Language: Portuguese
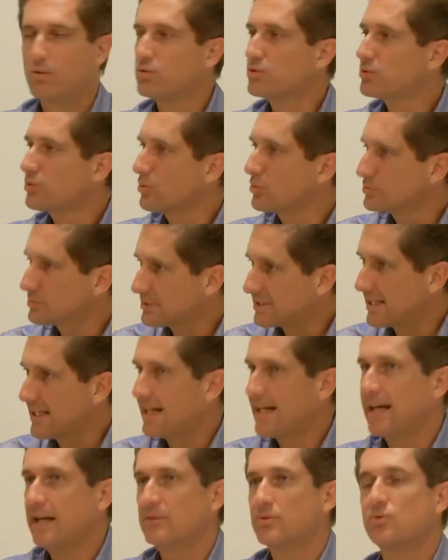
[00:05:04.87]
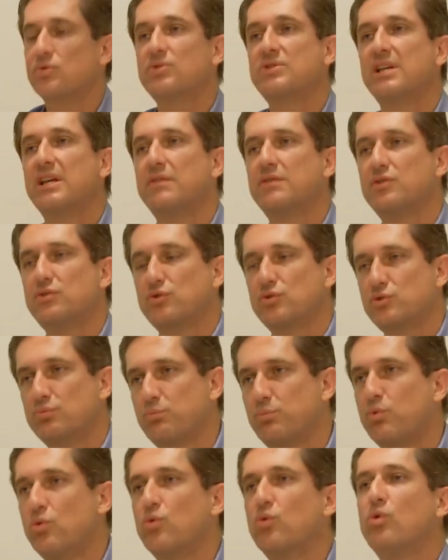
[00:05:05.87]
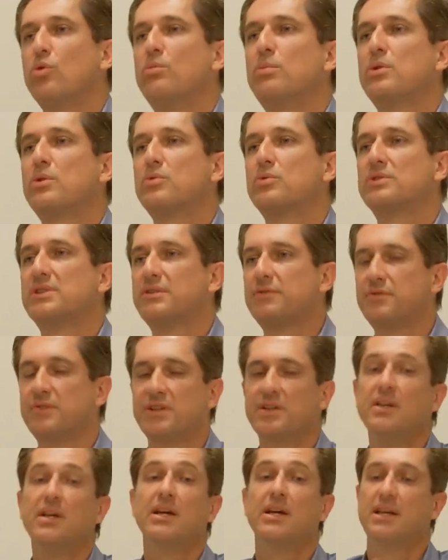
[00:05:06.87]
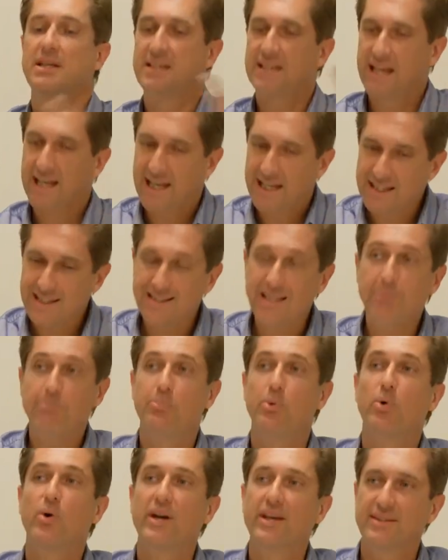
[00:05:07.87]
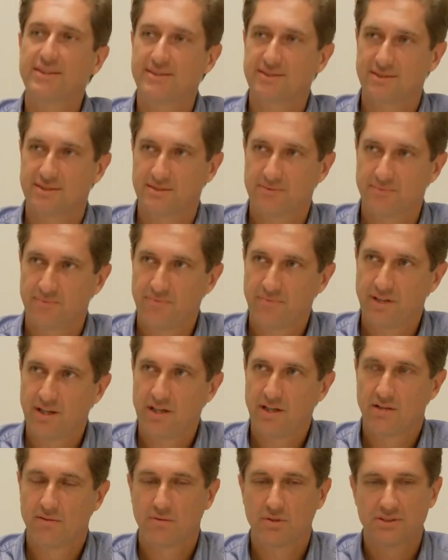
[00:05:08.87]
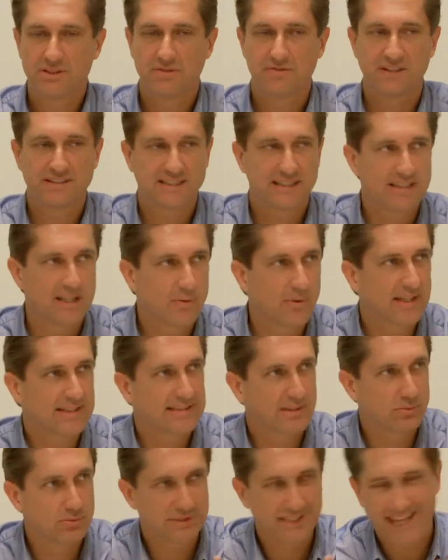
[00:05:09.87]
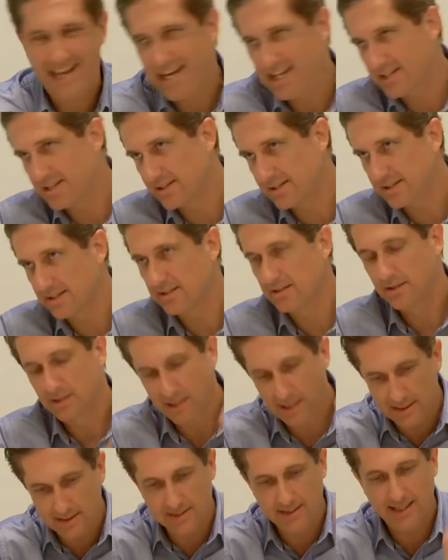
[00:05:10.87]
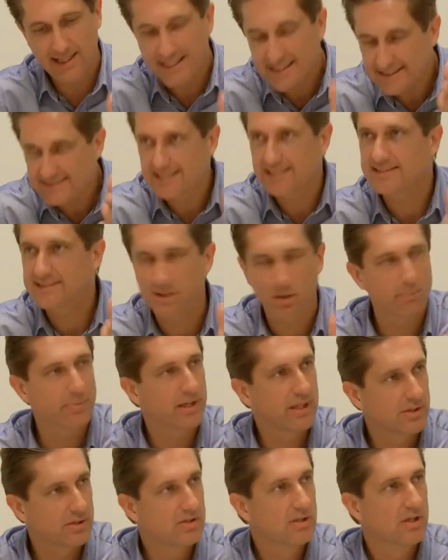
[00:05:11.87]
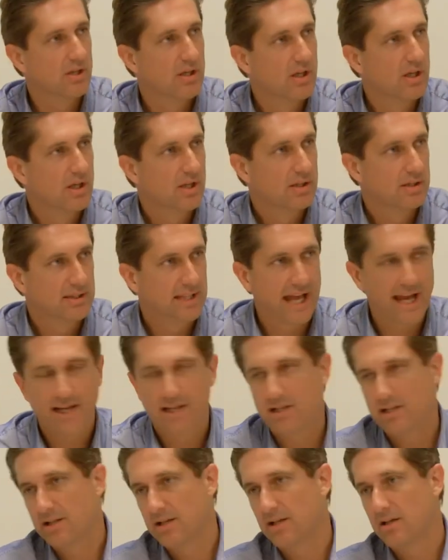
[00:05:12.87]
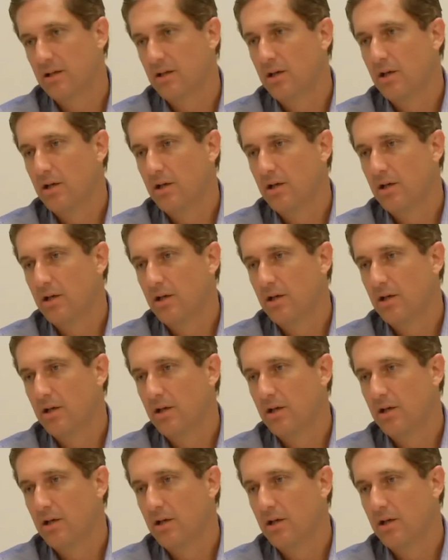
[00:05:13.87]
os contratos, os serviços públicos, enfim. E aí depois você faz adequação técnica, em, essencialmente técnica,